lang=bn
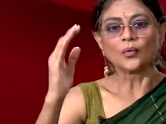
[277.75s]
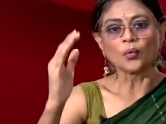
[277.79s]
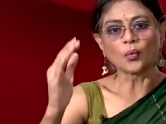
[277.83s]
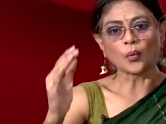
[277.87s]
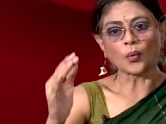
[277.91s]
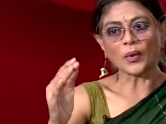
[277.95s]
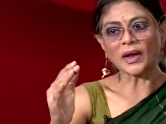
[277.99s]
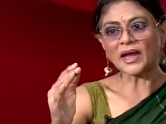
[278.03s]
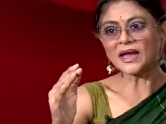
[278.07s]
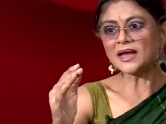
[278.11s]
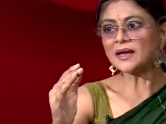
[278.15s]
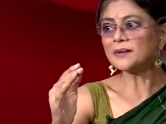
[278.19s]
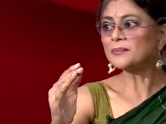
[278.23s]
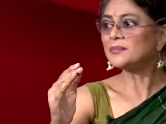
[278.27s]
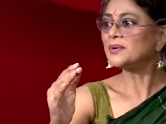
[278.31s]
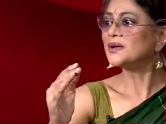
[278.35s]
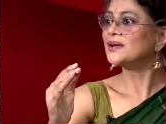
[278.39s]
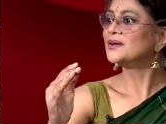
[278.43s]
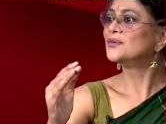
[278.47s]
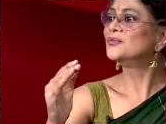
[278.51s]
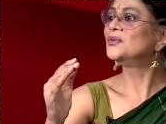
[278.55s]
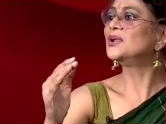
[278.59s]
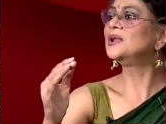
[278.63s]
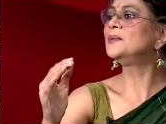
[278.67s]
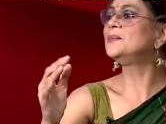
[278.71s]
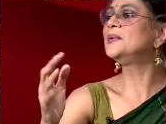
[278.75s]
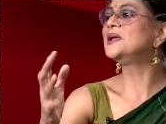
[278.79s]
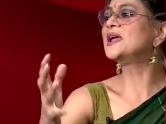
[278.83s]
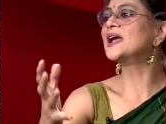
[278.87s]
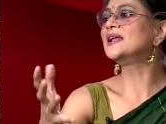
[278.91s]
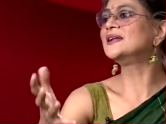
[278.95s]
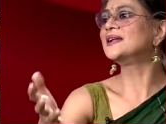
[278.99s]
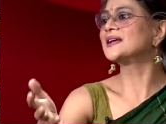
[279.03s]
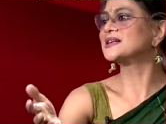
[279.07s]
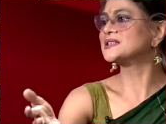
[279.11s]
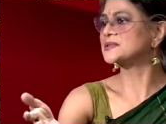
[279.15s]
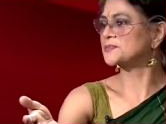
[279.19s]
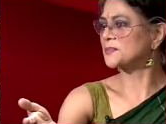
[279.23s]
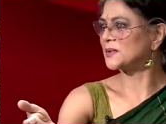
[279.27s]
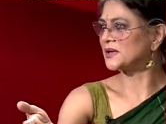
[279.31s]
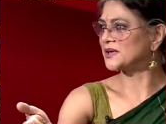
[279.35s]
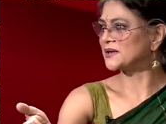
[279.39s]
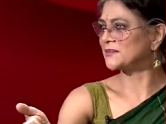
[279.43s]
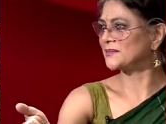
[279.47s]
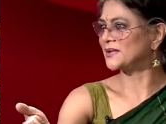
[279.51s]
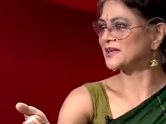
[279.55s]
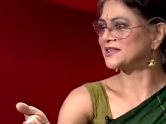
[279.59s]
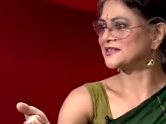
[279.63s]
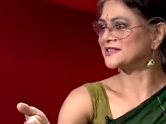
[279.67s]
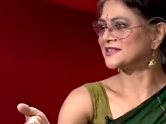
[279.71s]
ওয়েব উইল বি অ্যান
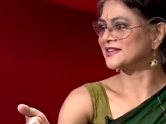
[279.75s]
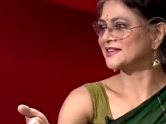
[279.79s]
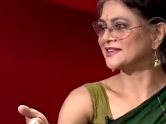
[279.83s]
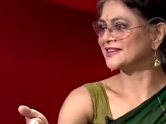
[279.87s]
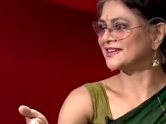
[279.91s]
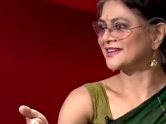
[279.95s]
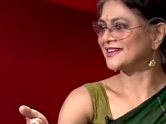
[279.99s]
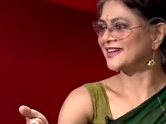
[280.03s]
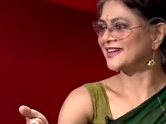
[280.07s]
এক্সপেরিমেন্টাল